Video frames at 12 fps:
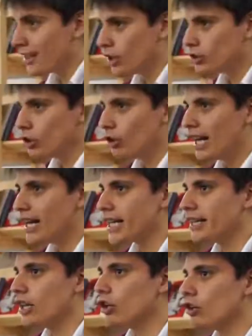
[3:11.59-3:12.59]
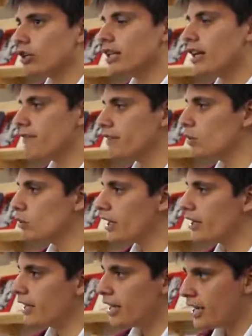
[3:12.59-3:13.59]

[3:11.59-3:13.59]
crió todo alrededor de la figura de